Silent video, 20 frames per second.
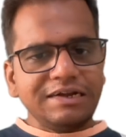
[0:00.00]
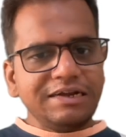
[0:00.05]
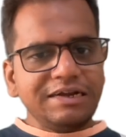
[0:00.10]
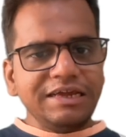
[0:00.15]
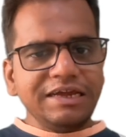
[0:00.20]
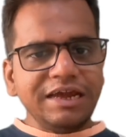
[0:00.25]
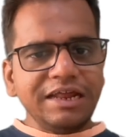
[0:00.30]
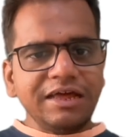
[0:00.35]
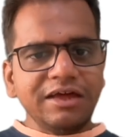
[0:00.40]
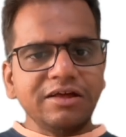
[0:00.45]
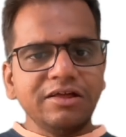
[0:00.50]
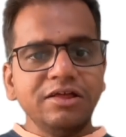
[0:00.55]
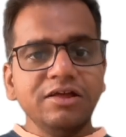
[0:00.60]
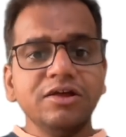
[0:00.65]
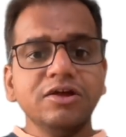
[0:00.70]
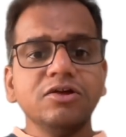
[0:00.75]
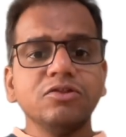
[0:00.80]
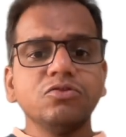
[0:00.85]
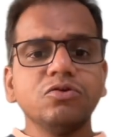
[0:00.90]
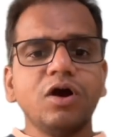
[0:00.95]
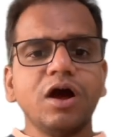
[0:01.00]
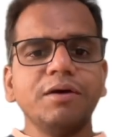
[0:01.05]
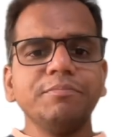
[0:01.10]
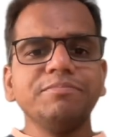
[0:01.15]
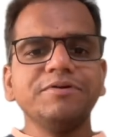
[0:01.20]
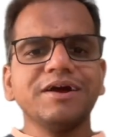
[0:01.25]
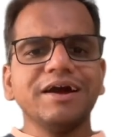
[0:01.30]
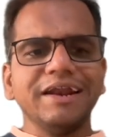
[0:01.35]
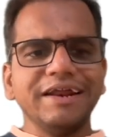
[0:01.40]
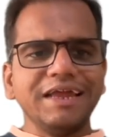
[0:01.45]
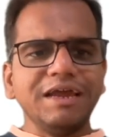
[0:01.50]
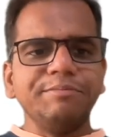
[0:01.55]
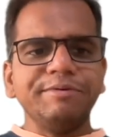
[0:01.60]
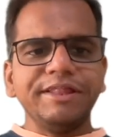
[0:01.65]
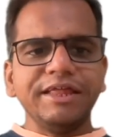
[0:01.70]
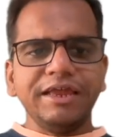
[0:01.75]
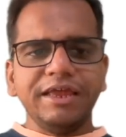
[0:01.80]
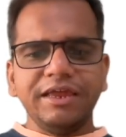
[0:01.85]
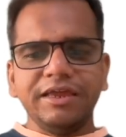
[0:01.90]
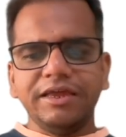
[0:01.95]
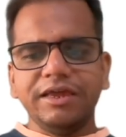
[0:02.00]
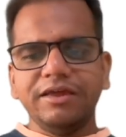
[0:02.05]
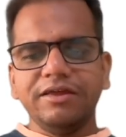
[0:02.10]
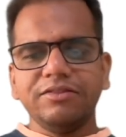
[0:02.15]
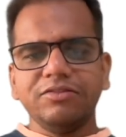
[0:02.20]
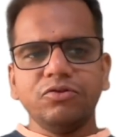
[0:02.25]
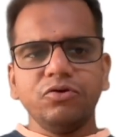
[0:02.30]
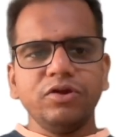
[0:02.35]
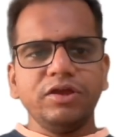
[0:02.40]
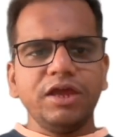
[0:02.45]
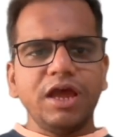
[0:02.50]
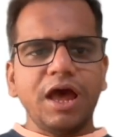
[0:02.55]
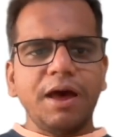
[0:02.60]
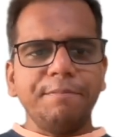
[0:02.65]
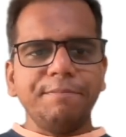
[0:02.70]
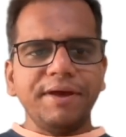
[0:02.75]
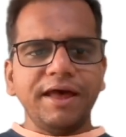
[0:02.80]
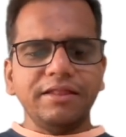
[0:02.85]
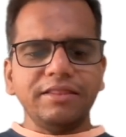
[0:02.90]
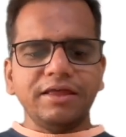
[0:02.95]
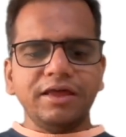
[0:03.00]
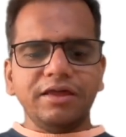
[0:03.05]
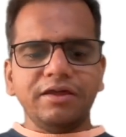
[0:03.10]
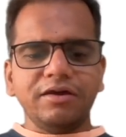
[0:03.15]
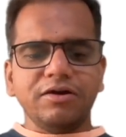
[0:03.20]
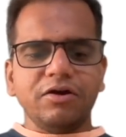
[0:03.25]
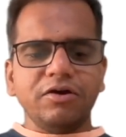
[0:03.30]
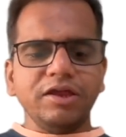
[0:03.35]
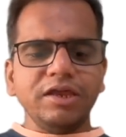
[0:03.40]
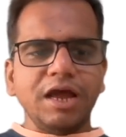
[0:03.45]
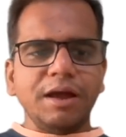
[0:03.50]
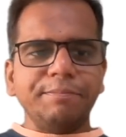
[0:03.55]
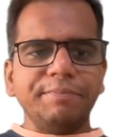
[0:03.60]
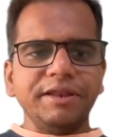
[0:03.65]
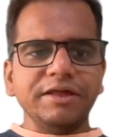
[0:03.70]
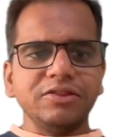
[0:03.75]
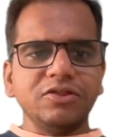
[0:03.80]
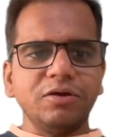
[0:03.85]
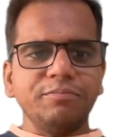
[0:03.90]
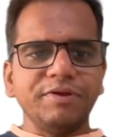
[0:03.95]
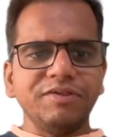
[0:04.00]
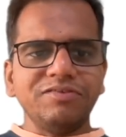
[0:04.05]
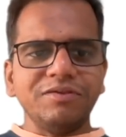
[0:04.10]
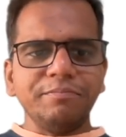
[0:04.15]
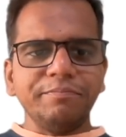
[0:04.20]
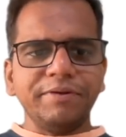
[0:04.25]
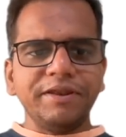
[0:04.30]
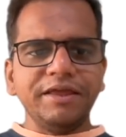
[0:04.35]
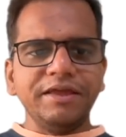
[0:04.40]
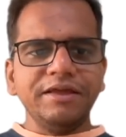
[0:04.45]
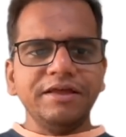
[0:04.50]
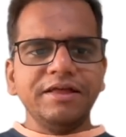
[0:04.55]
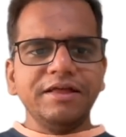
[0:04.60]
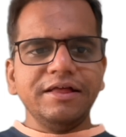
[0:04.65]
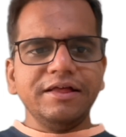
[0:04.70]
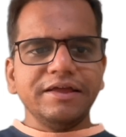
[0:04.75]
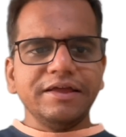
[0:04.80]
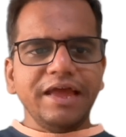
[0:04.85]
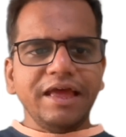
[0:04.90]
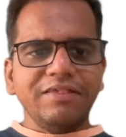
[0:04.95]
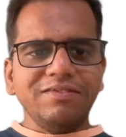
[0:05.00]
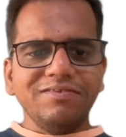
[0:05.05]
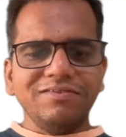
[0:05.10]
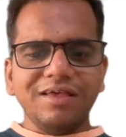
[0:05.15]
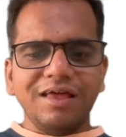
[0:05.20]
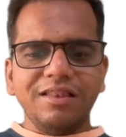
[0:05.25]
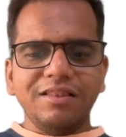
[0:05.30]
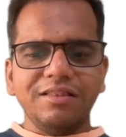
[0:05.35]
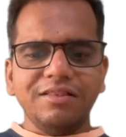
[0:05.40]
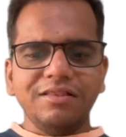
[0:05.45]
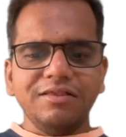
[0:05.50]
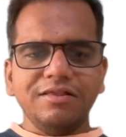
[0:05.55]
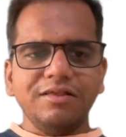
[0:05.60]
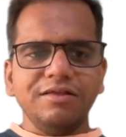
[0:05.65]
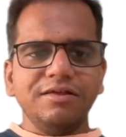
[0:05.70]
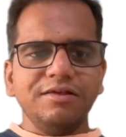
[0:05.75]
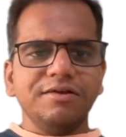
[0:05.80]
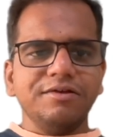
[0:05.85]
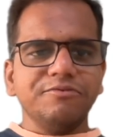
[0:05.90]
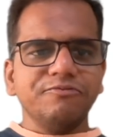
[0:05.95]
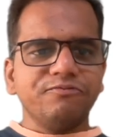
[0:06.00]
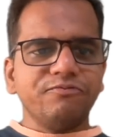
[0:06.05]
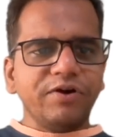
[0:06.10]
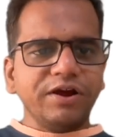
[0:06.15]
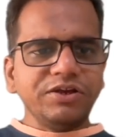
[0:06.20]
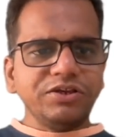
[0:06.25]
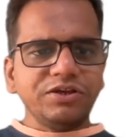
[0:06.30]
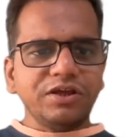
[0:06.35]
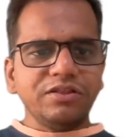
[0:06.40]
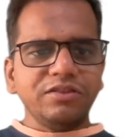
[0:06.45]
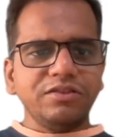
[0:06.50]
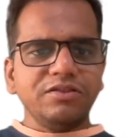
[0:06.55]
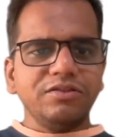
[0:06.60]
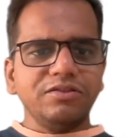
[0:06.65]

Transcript: ठीक है ना तो हम करके भी देखेंगे तो यहाँ पे आता है और यहाँ पे लिखता हूँ मैं सिंपली कैंसल फंक्शन